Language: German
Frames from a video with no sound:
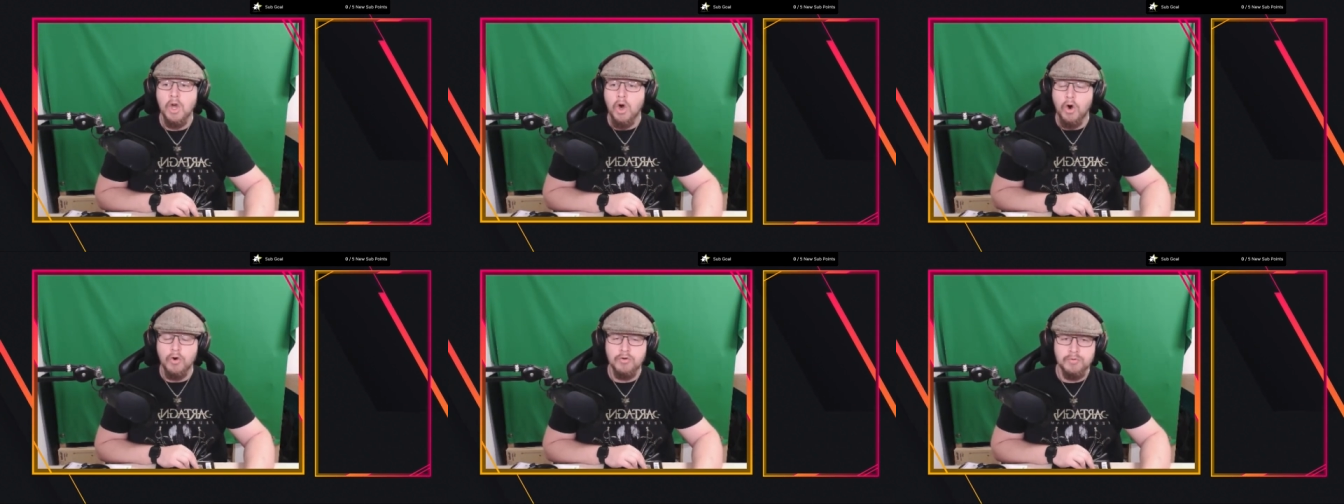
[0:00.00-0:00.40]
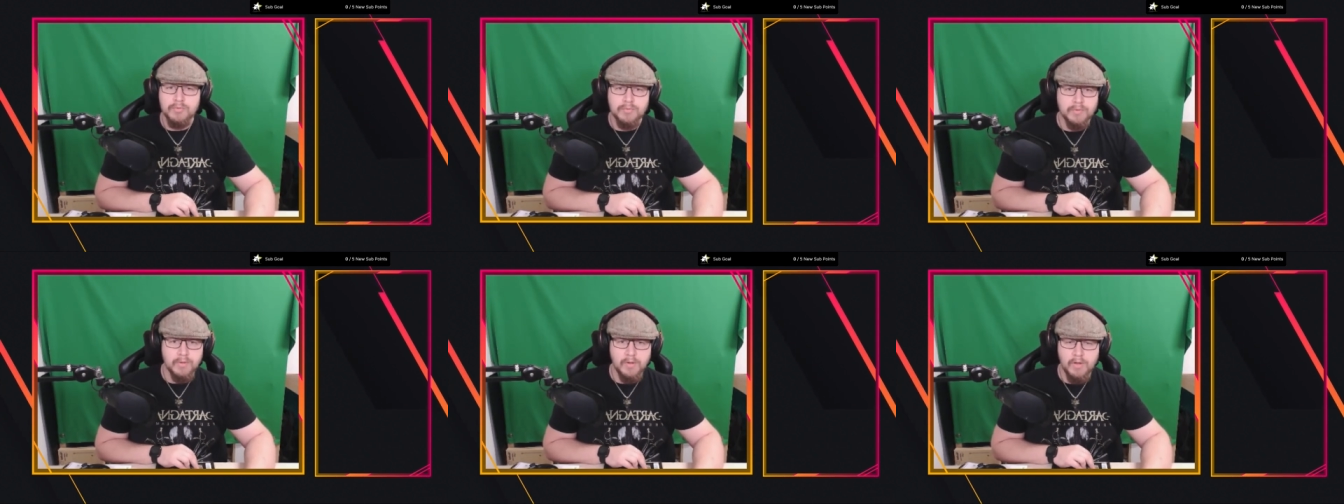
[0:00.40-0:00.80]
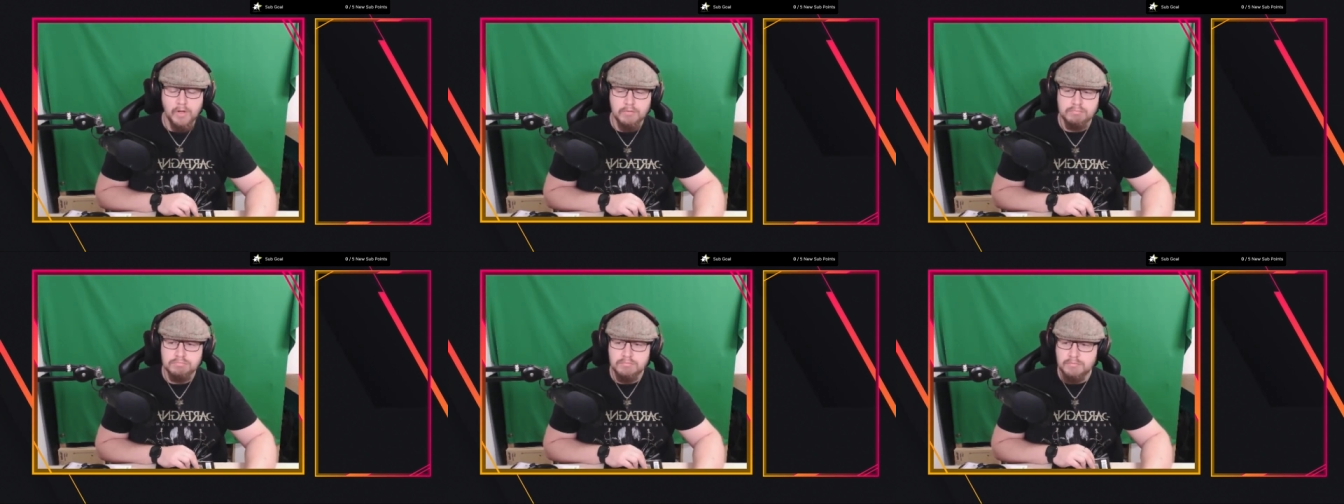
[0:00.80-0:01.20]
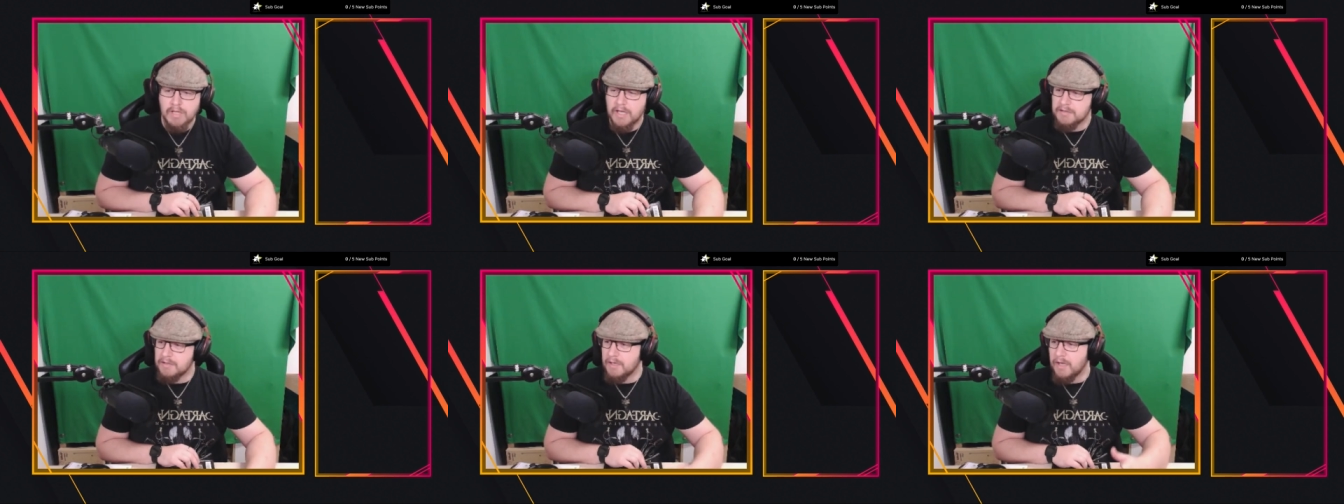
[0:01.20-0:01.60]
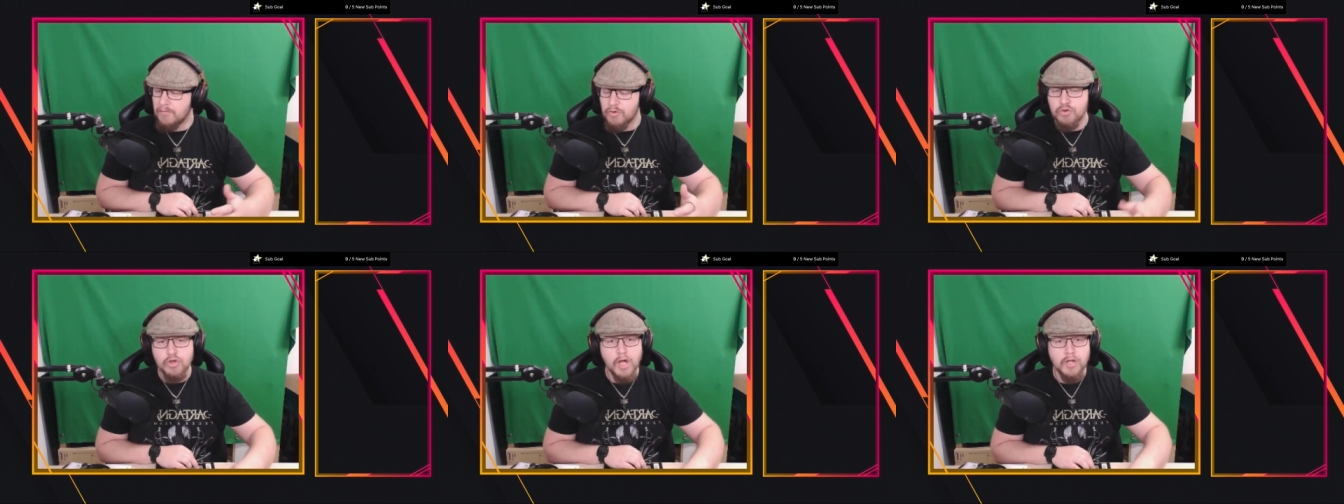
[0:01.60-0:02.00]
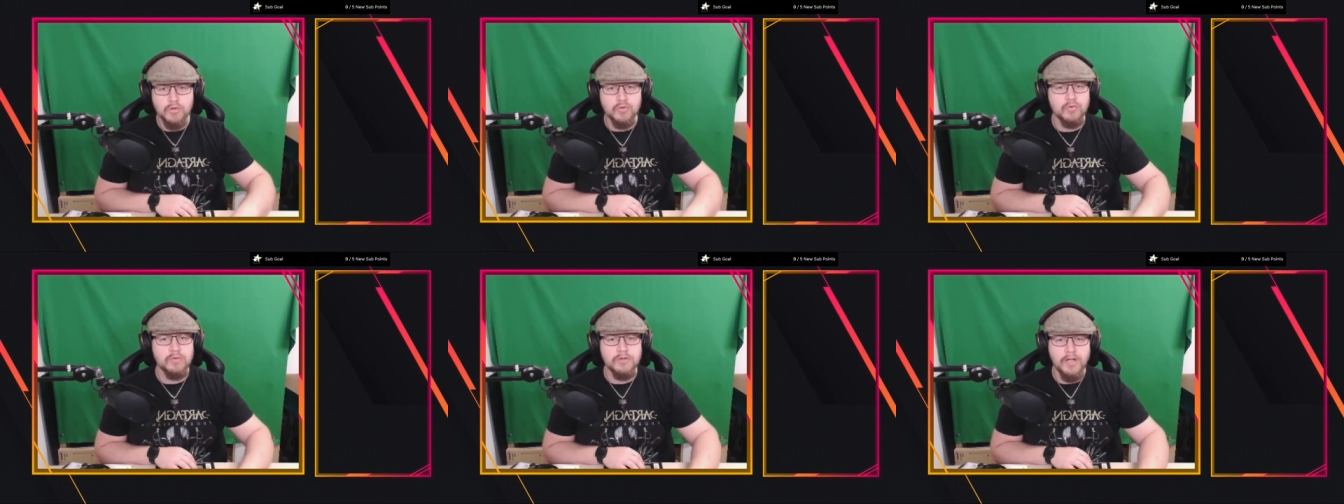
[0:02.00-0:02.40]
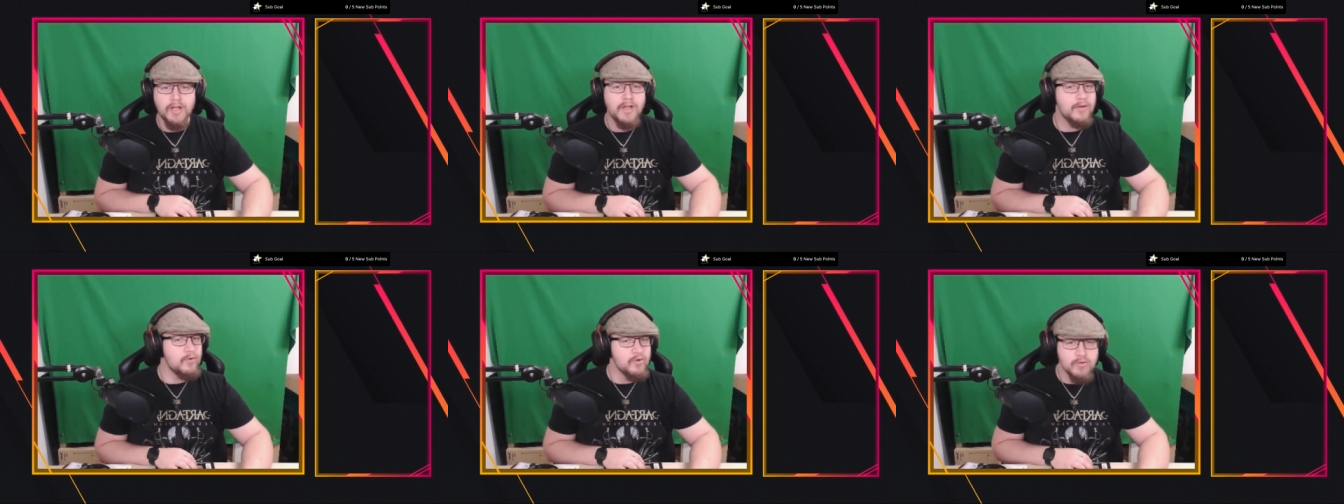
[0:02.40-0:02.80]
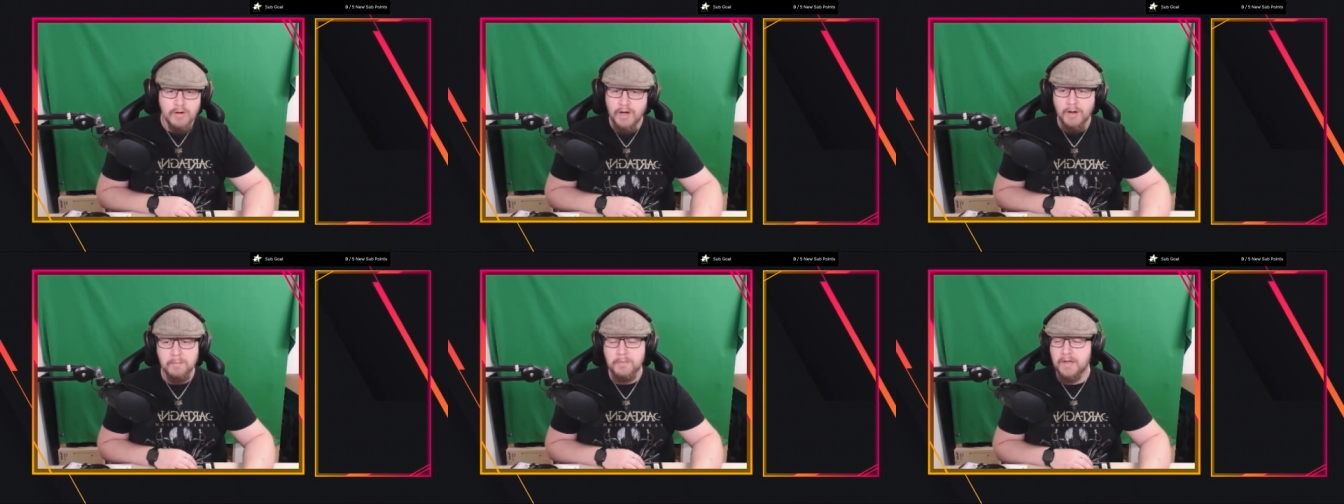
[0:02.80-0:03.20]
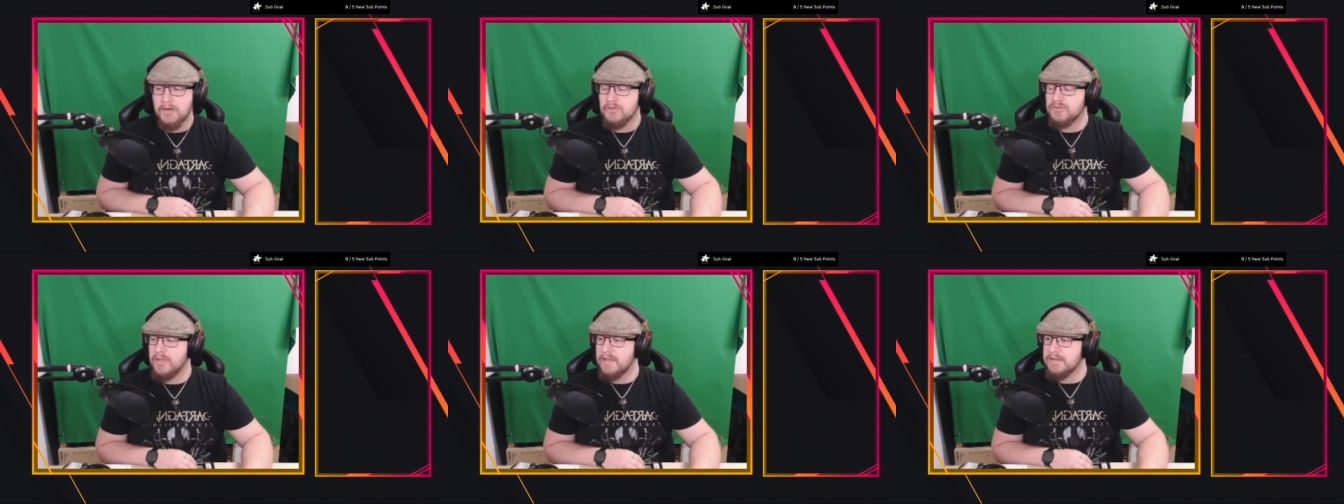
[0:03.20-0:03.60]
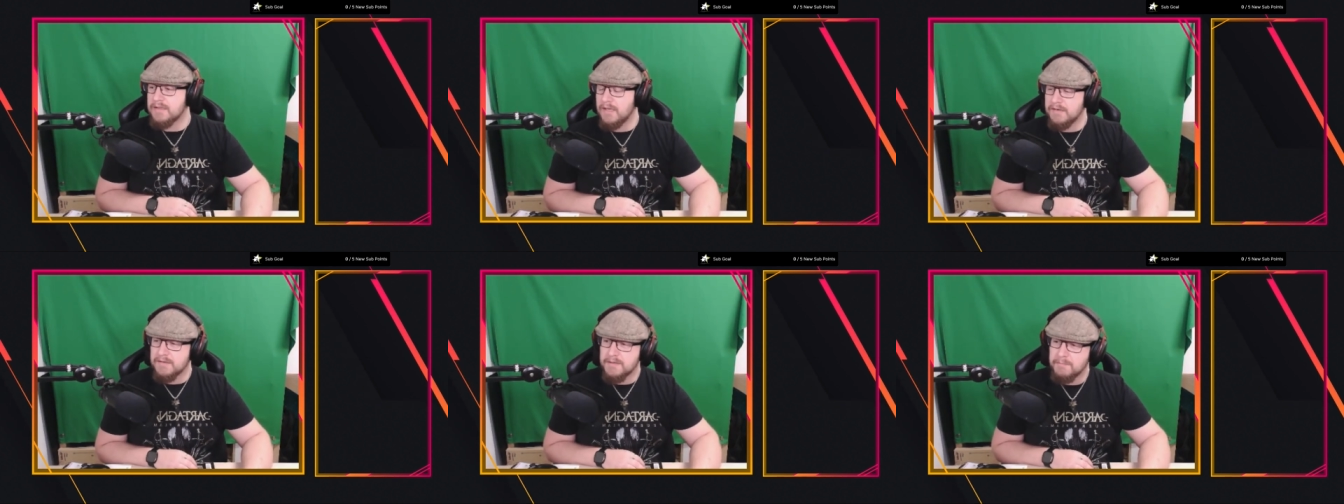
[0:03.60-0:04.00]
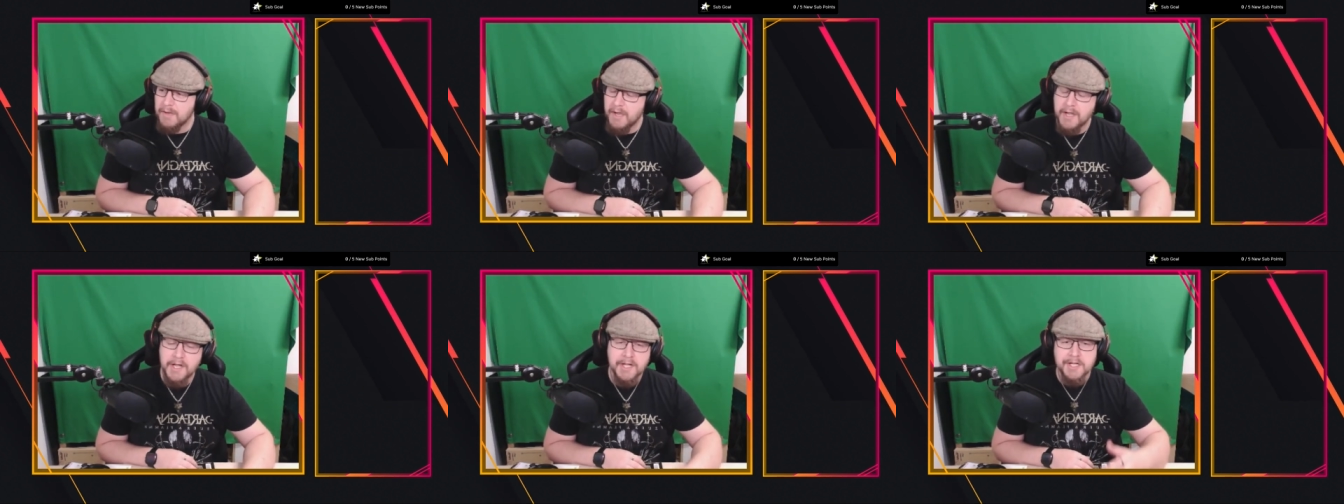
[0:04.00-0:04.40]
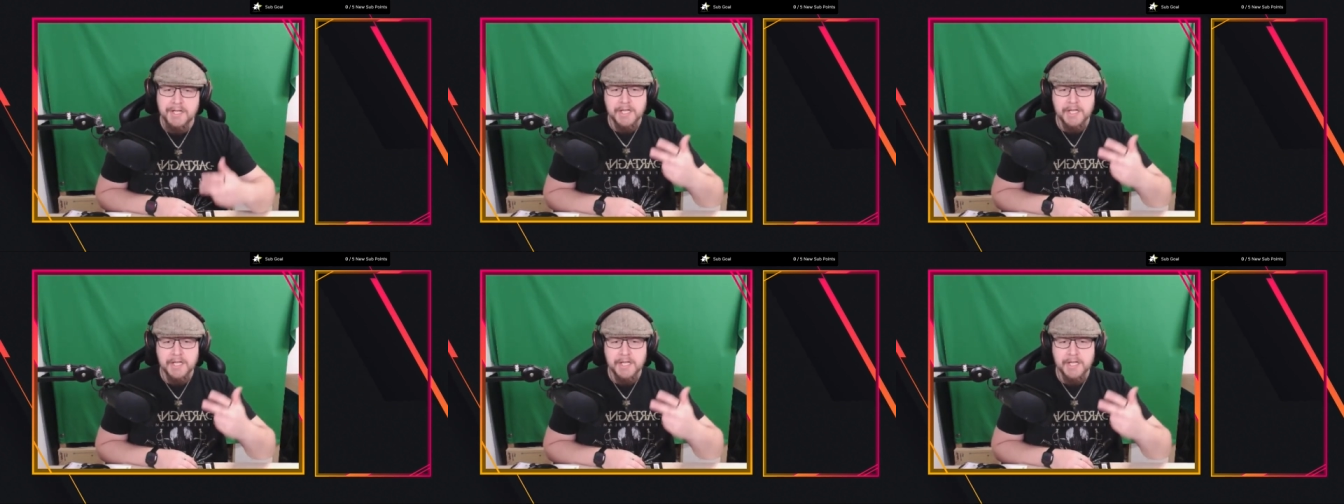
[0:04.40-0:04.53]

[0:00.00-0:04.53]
Und äh, der hat dann gesagt, ja, du, ne, überhaupt keinen Stress, kannst du machen.